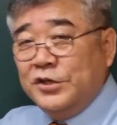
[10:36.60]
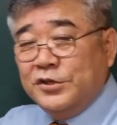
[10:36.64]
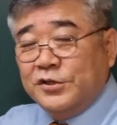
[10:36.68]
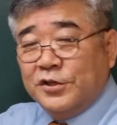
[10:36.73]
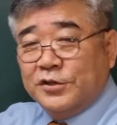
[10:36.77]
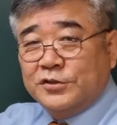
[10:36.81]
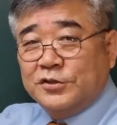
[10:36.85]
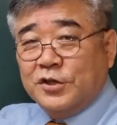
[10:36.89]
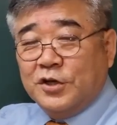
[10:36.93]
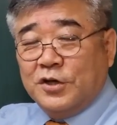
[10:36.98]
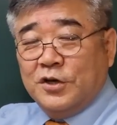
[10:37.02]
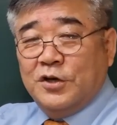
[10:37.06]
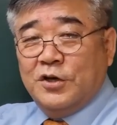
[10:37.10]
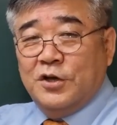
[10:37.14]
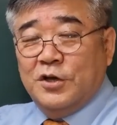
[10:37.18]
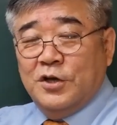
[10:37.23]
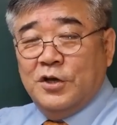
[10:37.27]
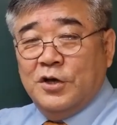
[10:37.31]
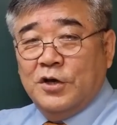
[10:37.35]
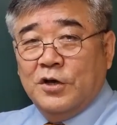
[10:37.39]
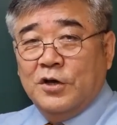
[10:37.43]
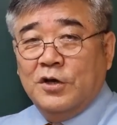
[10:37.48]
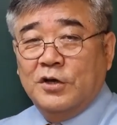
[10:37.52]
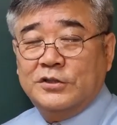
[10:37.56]
있어서
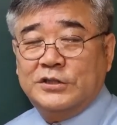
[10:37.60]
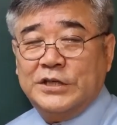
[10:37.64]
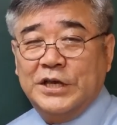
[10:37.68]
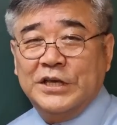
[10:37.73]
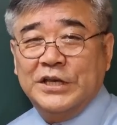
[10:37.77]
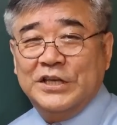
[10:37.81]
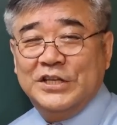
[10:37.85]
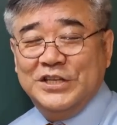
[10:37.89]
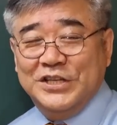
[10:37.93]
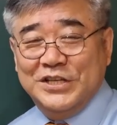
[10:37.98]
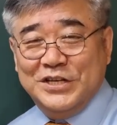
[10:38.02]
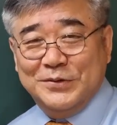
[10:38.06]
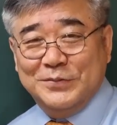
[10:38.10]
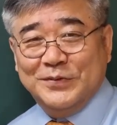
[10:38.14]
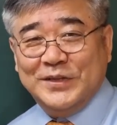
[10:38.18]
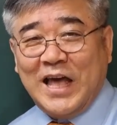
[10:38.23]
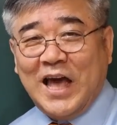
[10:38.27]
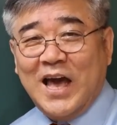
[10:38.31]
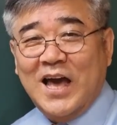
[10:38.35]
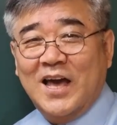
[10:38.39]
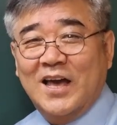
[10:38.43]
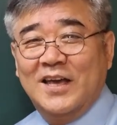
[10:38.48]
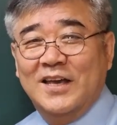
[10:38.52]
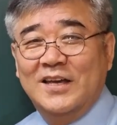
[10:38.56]
어, 생긴
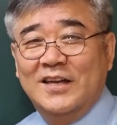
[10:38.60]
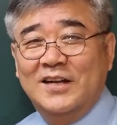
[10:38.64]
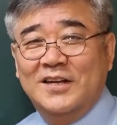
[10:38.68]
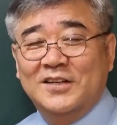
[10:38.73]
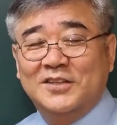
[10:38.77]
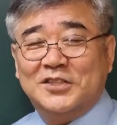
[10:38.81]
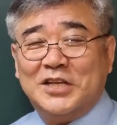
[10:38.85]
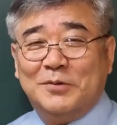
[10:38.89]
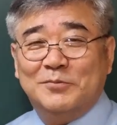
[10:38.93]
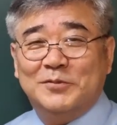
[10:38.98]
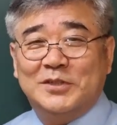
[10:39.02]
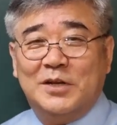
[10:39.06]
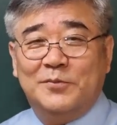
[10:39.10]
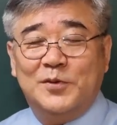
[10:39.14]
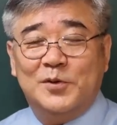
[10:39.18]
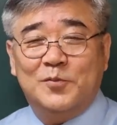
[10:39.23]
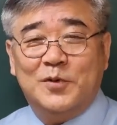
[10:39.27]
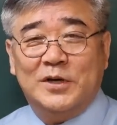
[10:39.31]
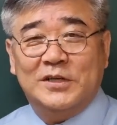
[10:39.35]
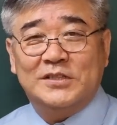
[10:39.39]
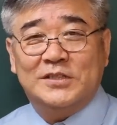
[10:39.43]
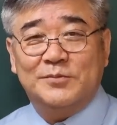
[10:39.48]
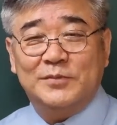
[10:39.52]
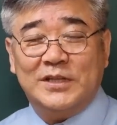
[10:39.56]
이름이다. 이런 것을 한번
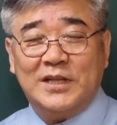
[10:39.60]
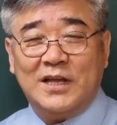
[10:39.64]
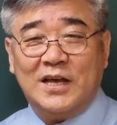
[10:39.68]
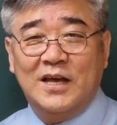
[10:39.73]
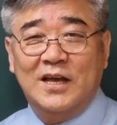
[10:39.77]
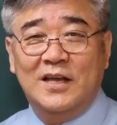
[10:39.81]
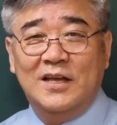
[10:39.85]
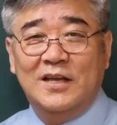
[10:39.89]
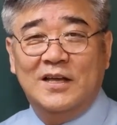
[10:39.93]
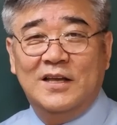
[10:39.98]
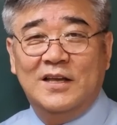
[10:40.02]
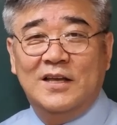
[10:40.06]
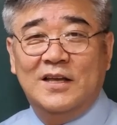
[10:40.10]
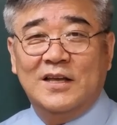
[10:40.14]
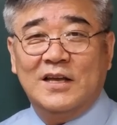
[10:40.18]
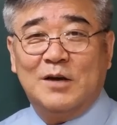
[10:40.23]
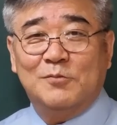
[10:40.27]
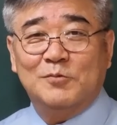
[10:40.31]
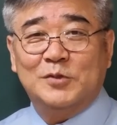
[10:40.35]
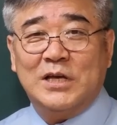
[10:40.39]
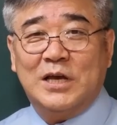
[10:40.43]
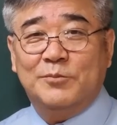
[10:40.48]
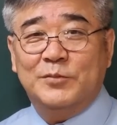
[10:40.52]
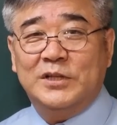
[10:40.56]
살펴봤습니다.
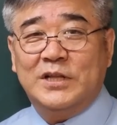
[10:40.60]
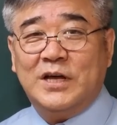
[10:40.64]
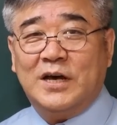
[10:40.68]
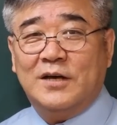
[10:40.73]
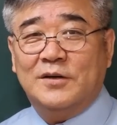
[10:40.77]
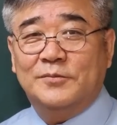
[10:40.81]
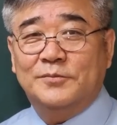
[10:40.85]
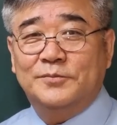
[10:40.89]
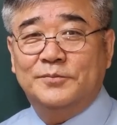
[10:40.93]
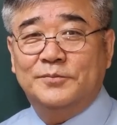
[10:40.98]
감사합니다.